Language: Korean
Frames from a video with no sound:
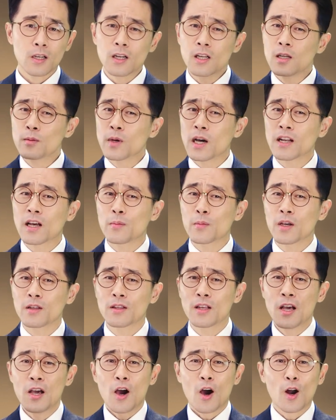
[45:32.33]
클릭만
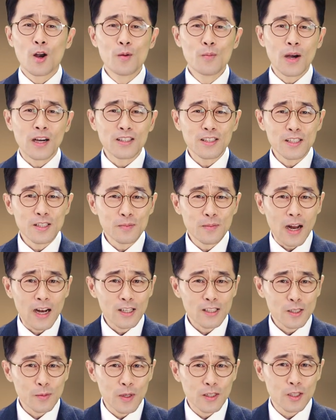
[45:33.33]
하면 얼마든지
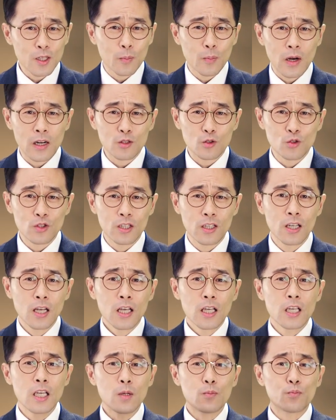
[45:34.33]
말씀에 접할 수 있는
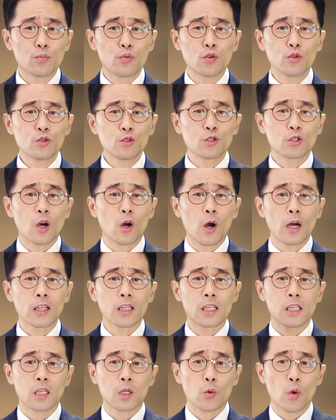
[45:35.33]
이
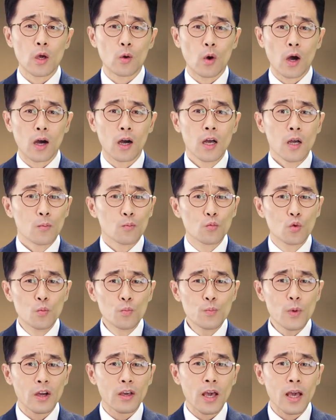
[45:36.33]
풍성한 기회와
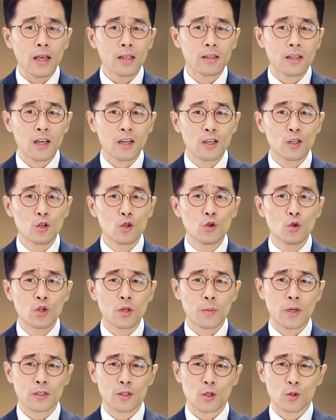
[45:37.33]
문명의 혜택을
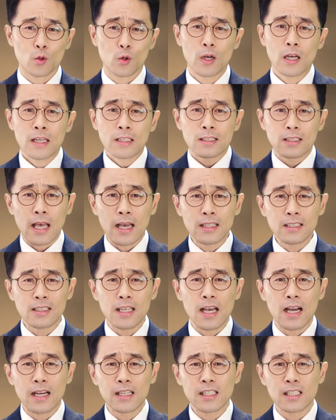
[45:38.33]
누리면서도
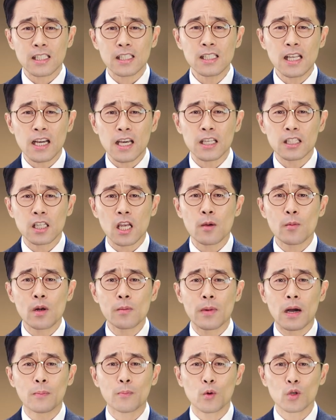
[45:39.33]
생생한 신앙의
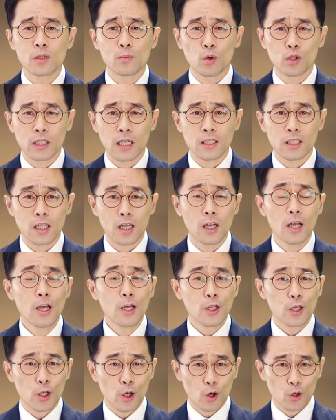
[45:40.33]
체험을 맛보지 못한 채
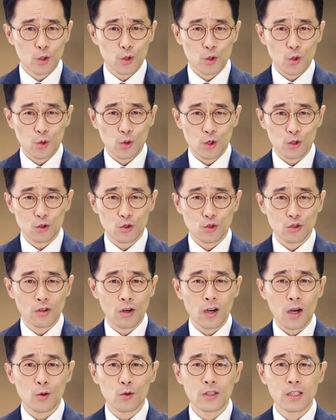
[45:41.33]
영적으로
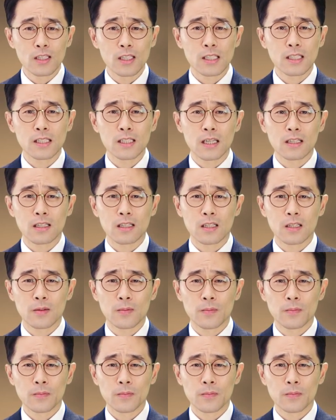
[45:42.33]
죽어가고 있는 신자들,